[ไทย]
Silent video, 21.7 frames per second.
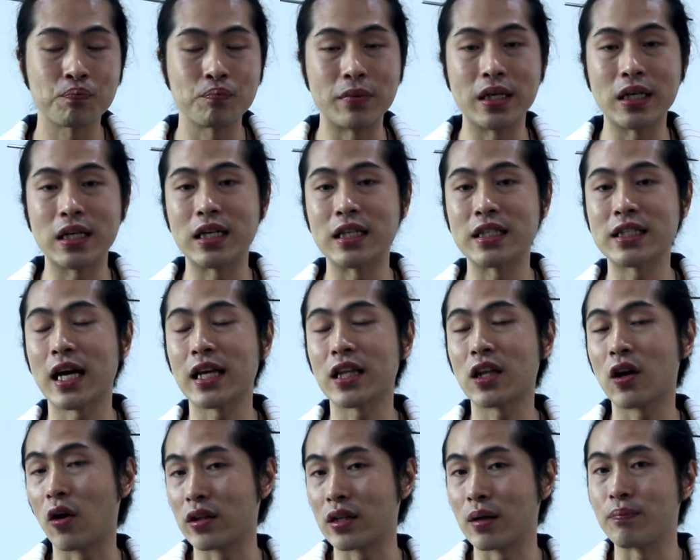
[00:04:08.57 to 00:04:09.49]
มีเงินใช้
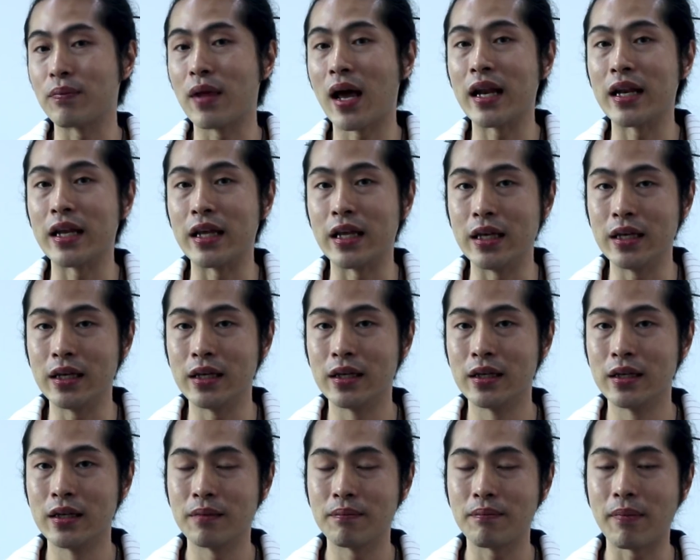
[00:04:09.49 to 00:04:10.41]
ตลอดสัปดาห์นี้
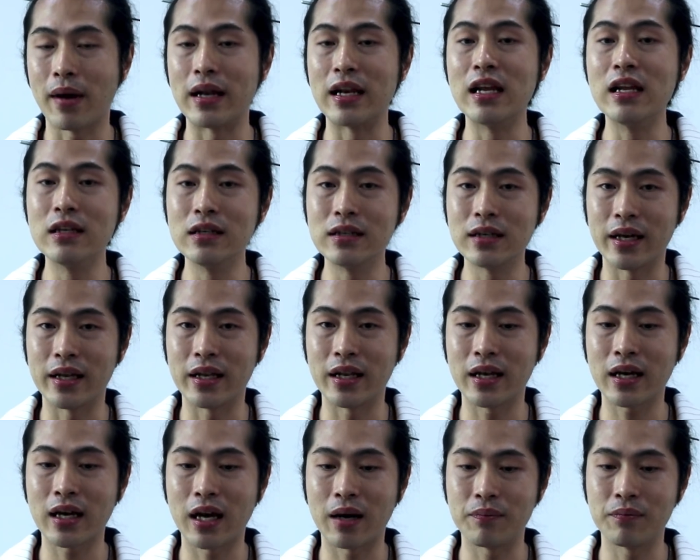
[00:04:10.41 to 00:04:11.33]
ไปเรื่อ
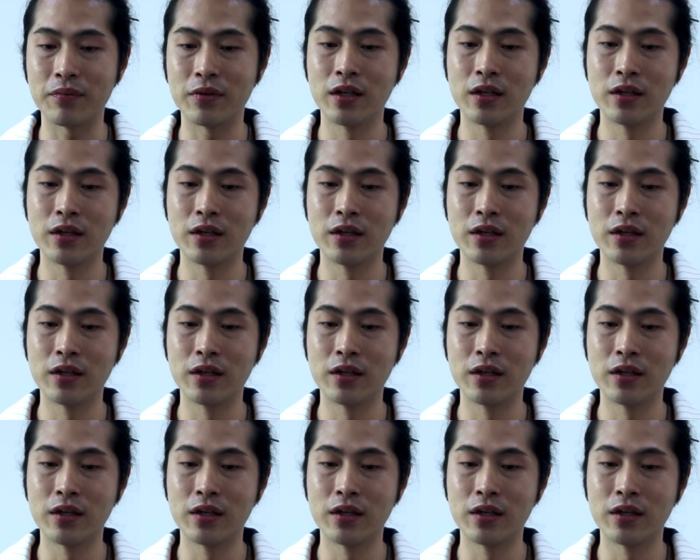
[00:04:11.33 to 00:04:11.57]
ยๆนะครับ